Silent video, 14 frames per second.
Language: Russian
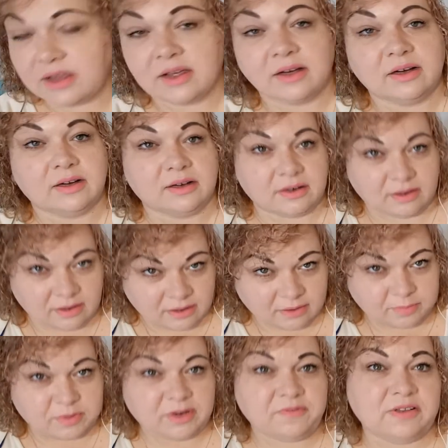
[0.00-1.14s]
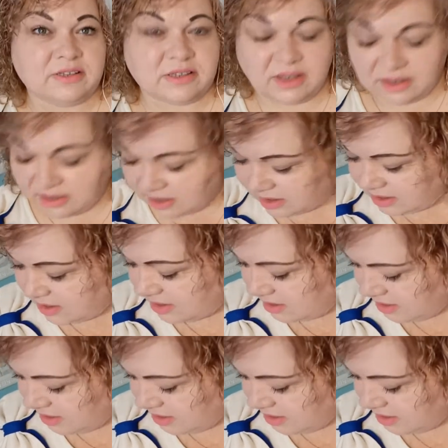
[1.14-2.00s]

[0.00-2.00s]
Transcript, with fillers: э, профессиональная